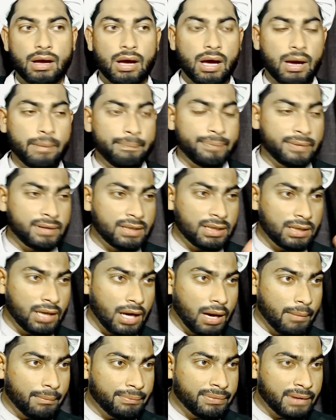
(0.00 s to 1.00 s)
अपने
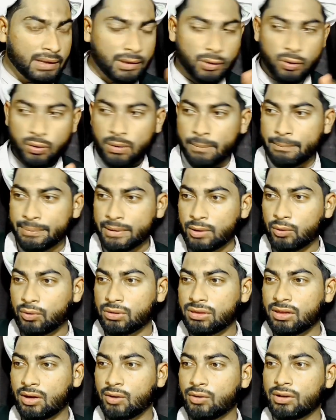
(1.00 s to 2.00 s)
हमसे हम पे
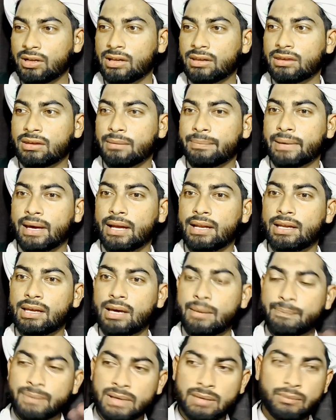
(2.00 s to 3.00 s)
गुस्सा होने से पहले
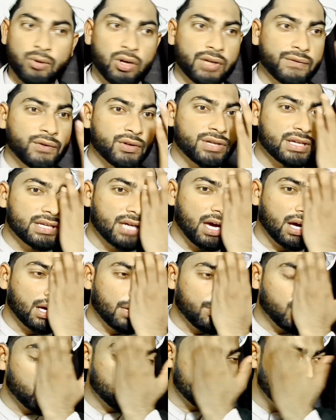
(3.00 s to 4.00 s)
अपने मौलवियों से
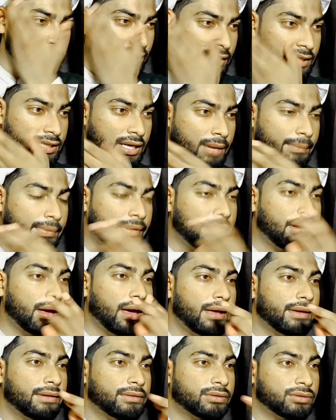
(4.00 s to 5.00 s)
जाके पूछें कि जब
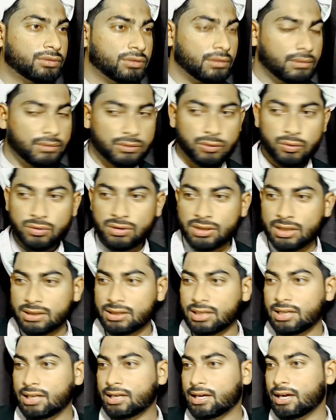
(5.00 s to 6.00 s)
सुन्नत
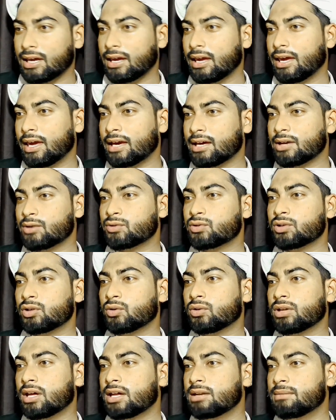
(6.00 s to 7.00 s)
तरीका है कि रसूल
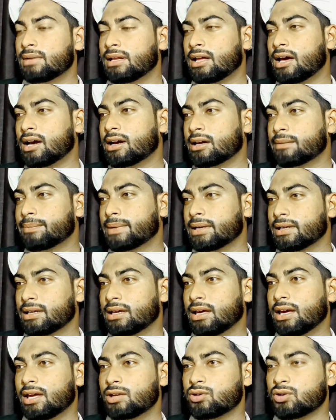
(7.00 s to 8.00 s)
खुदा ने मिला कर पढ़ी
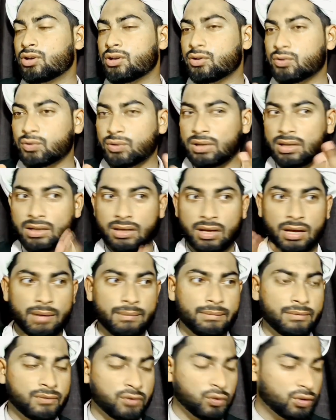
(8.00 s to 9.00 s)
हैं जो रसूल
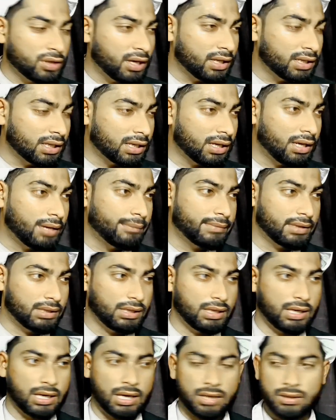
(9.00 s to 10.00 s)
काम खुदा ने काम
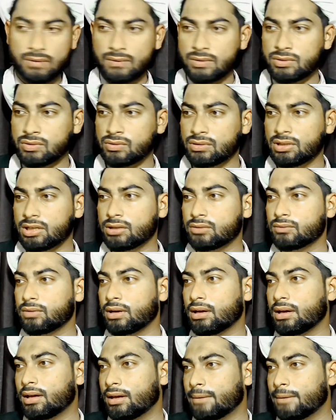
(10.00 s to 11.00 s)
किया है तो वो सुन्नत हुआ